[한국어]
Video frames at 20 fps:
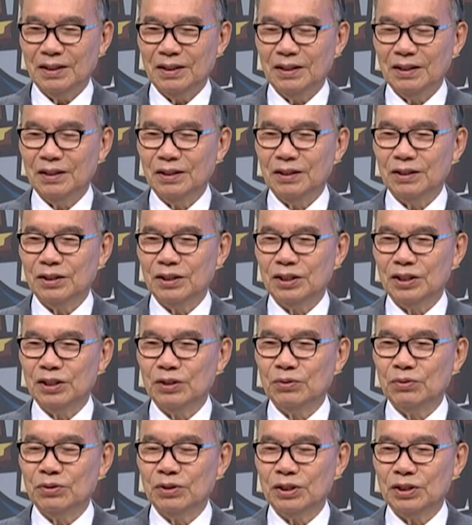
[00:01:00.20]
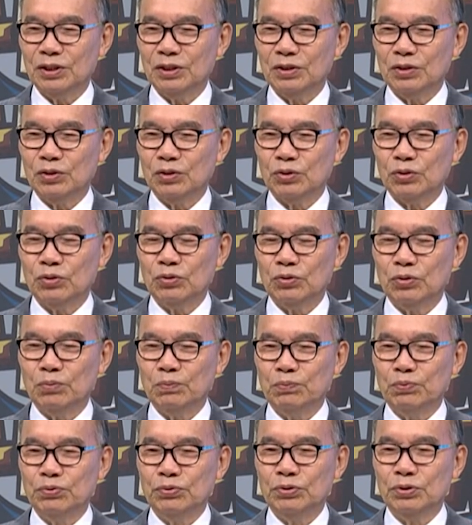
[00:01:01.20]
이걸 시골에서는
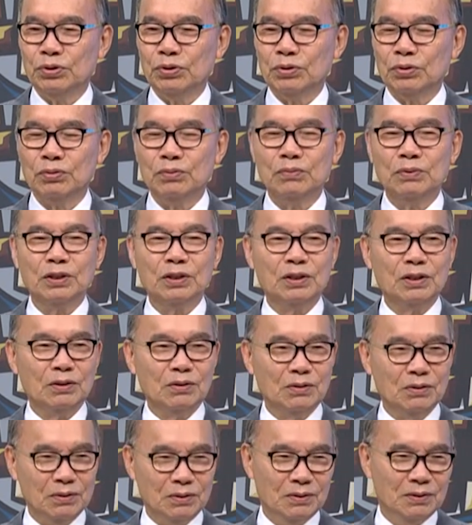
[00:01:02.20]
소풀 뜯어 먹기로.